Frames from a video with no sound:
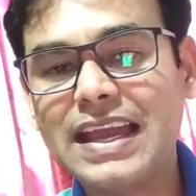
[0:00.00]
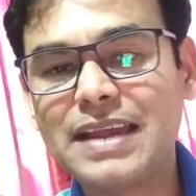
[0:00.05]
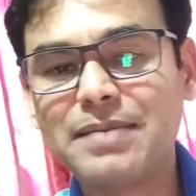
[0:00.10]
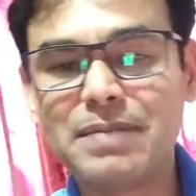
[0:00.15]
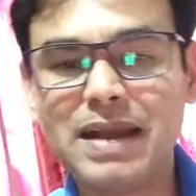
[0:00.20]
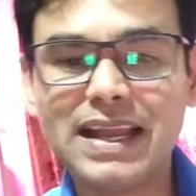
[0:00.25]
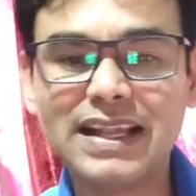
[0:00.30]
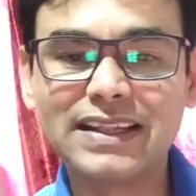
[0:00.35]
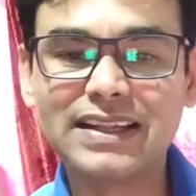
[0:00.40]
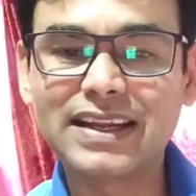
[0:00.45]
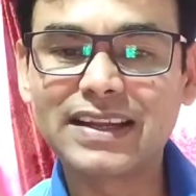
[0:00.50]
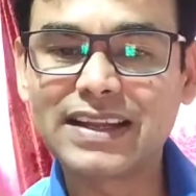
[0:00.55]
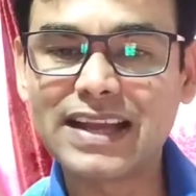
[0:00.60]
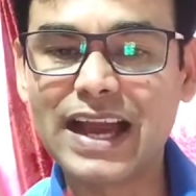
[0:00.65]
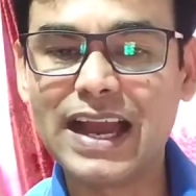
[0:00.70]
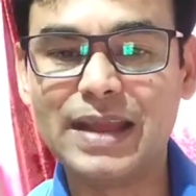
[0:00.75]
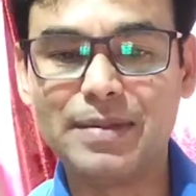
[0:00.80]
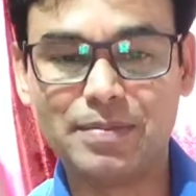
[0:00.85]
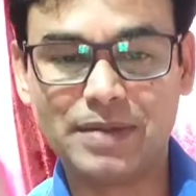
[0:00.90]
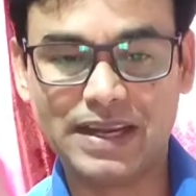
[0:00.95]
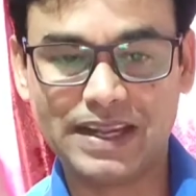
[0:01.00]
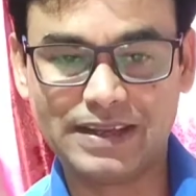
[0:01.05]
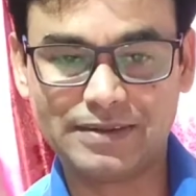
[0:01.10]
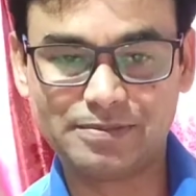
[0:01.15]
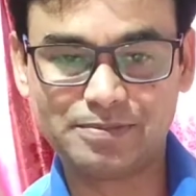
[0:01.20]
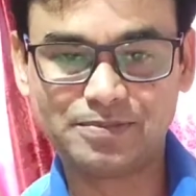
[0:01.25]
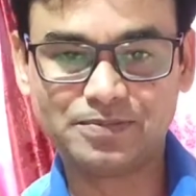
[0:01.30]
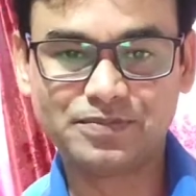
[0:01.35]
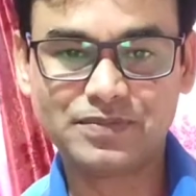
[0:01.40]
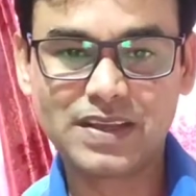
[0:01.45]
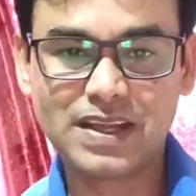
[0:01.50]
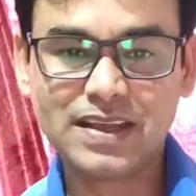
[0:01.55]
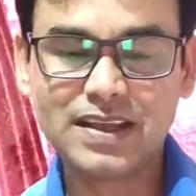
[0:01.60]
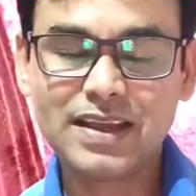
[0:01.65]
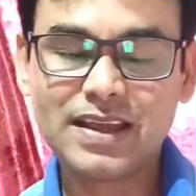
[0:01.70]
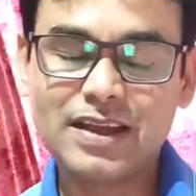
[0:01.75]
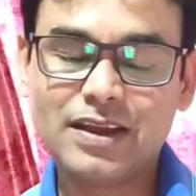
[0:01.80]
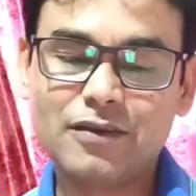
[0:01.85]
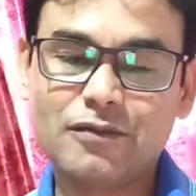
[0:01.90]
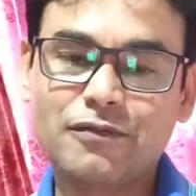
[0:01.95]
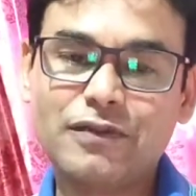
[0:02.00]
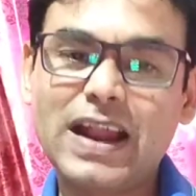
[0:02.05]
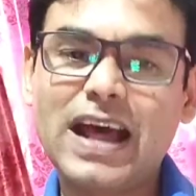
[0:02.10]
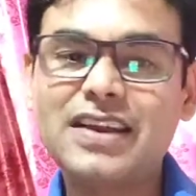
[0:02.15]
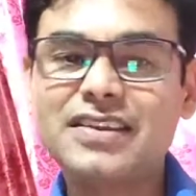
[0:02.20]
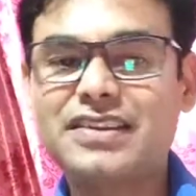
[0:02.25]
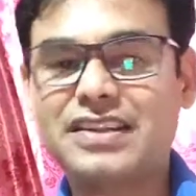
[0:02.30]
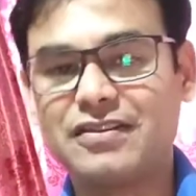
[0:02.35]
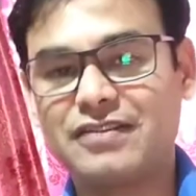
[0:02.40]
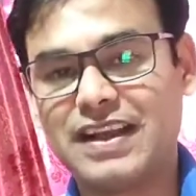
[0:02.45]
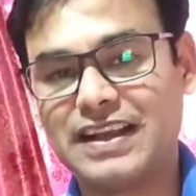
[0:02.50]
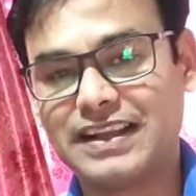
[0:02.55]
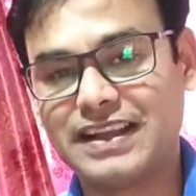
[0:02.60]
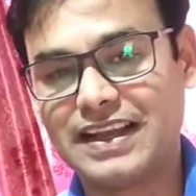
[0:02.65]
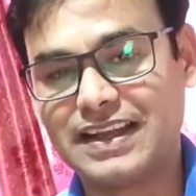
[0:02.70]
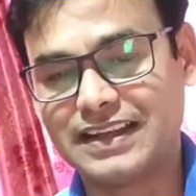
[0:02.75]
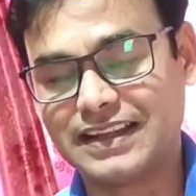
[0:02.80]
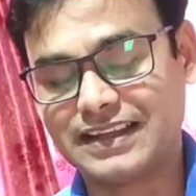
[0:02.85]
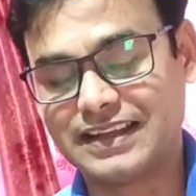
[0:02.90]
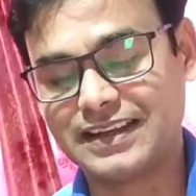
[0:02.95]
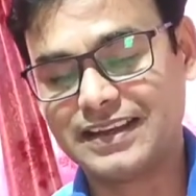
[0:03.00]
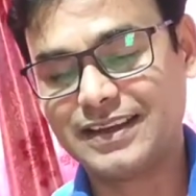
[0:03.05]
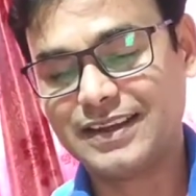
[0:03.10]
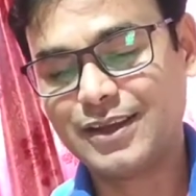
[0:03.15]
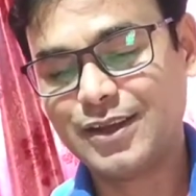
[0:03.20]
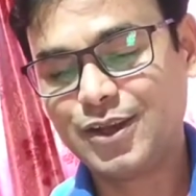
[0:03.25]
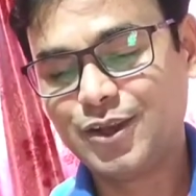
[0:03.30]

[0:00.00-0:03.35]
इमाइल दरखाइम ने फ्रांस के वैज्ञानिक हैं